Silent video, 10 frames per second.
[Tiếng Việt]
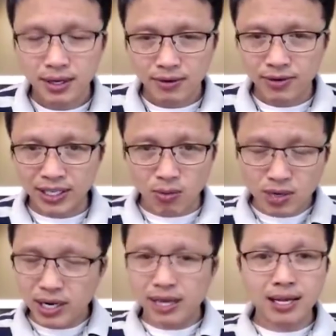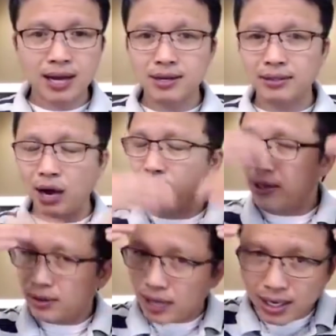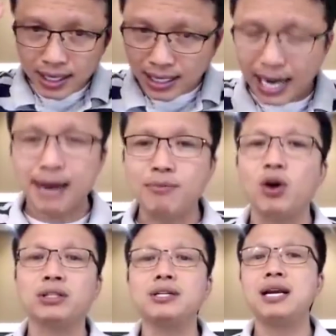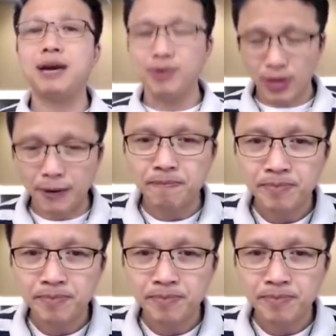và trong người anh ta được tạo ra tất cả mọi thứ để làm gì đó